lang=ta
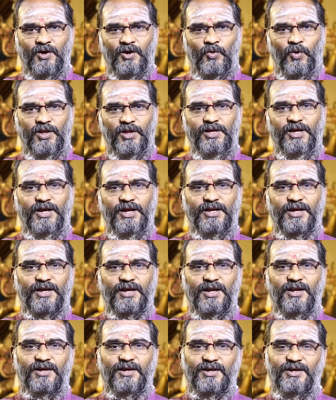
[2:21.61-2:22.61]
குழந்தைங்கிட்ட
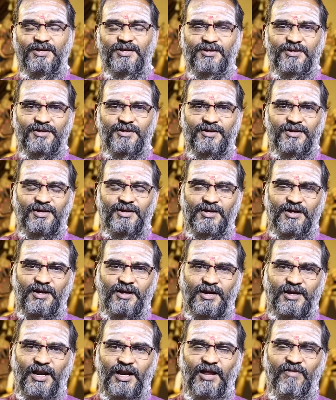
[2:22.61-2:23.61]
கேளுங்க
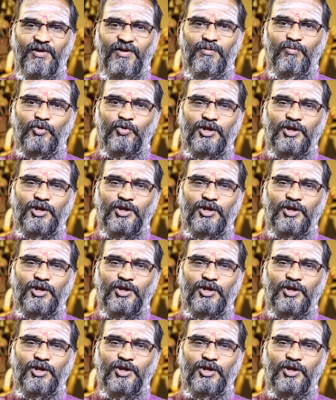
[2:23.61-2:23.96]
நிலவில்